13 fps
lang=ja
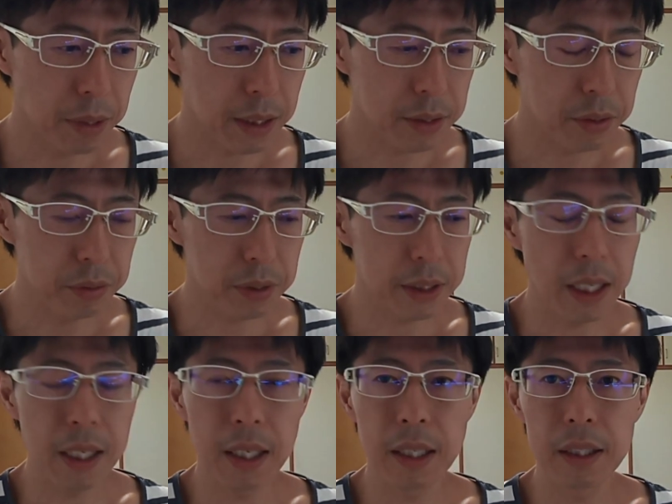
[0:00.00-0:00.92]
まあ、その1000
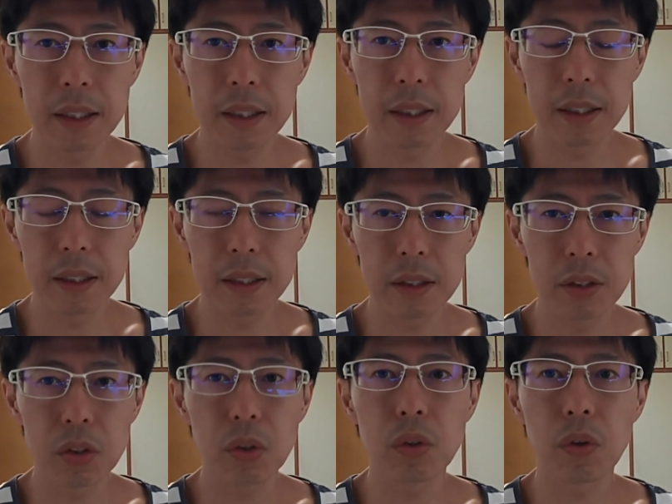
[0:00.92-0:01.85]
円
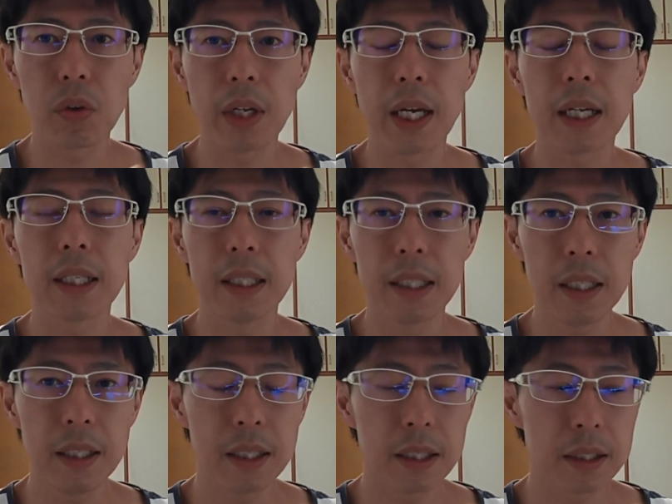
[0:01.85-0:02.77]
ちょっとの中で
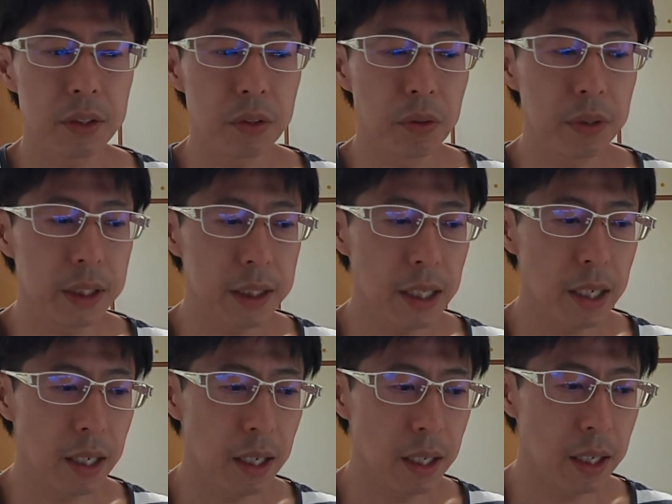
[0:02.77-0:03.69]
ね、消費
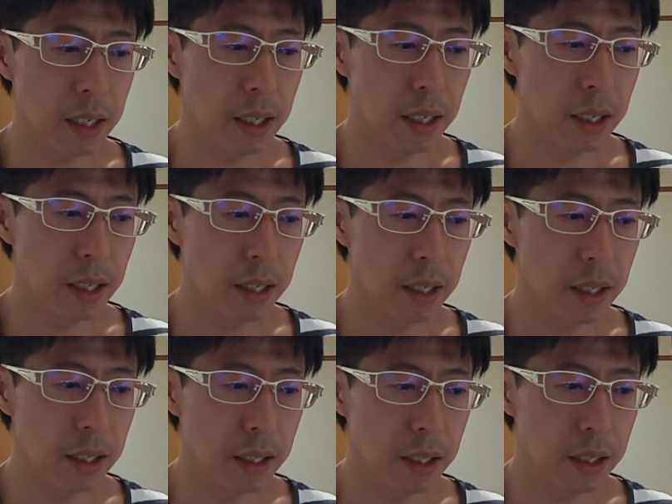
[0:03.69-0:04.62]
税、
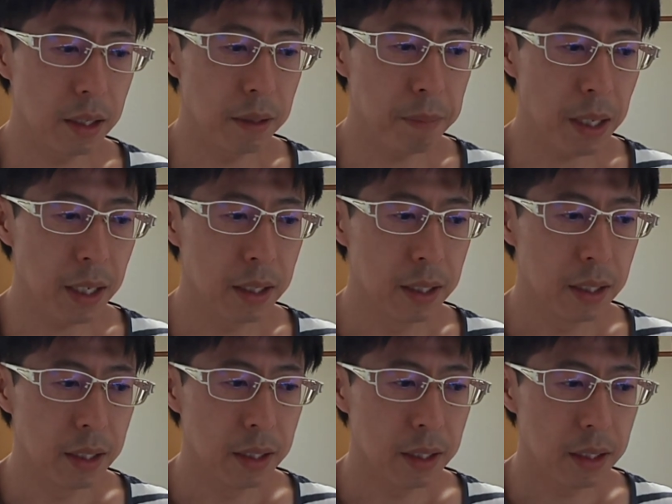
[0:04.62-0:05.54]
えー、まあ、
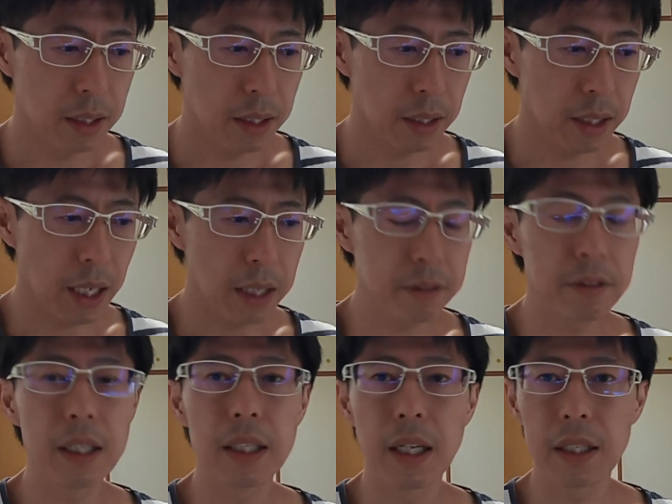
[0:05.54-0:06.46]
100
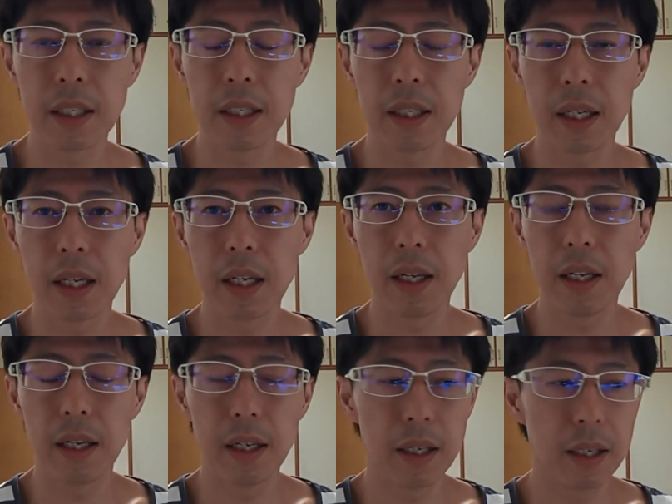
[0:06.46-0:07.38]
円なり、
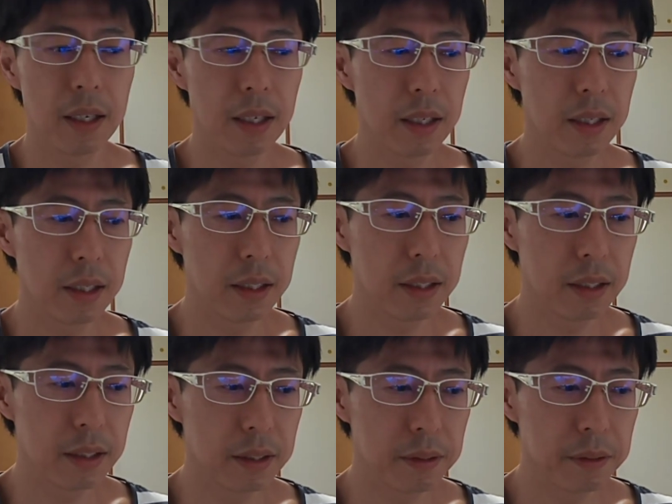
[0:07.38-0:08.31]

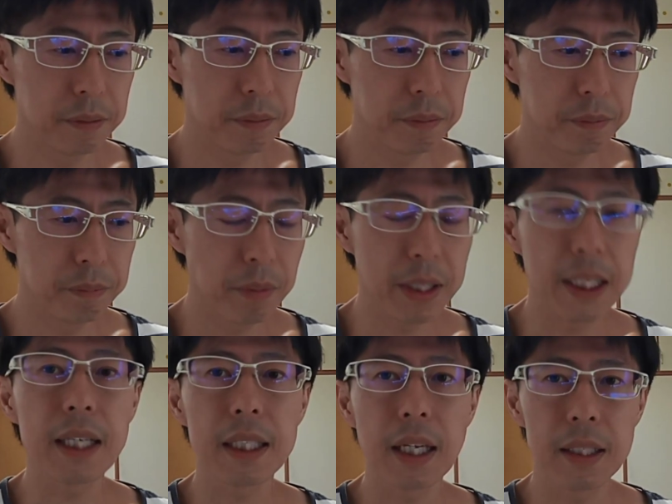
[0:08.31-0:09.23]
えー、まあ、
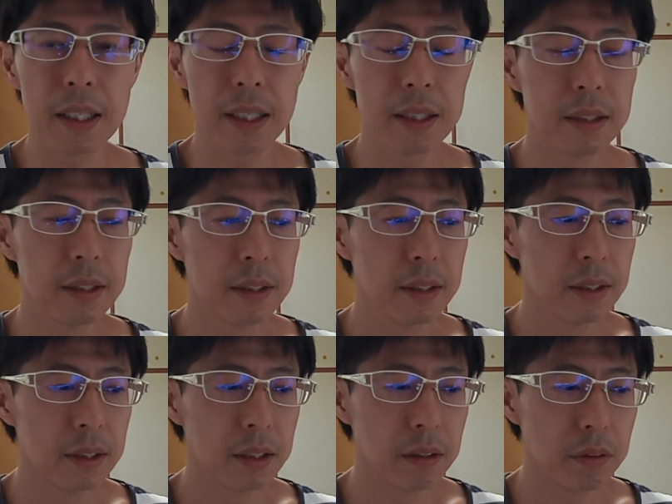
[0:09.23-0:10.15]
大体で、
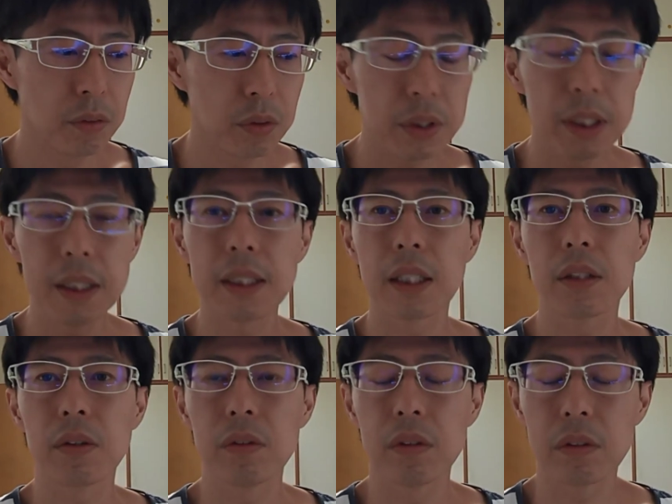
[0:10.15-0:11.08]
納税した
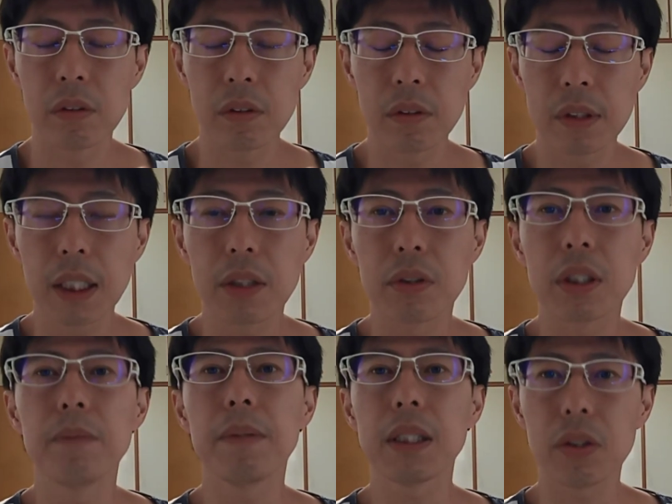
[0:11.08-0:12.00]
と、したと
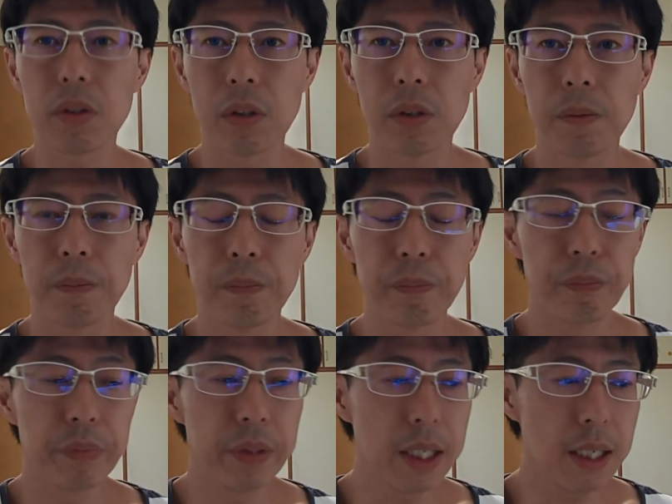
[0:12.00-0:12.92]
しましょ
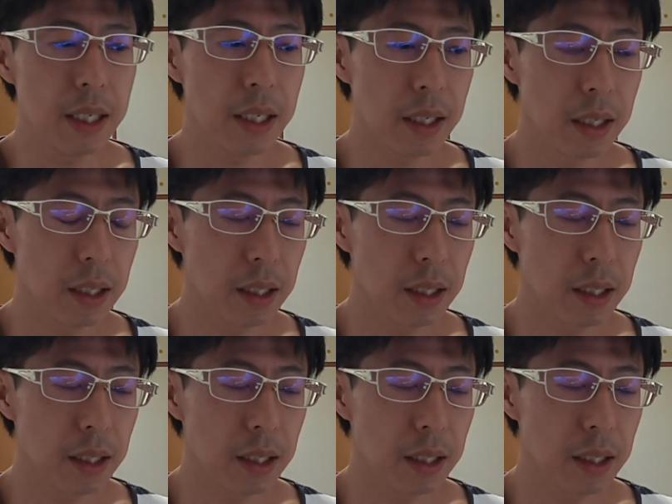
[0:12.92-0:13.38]
う。で、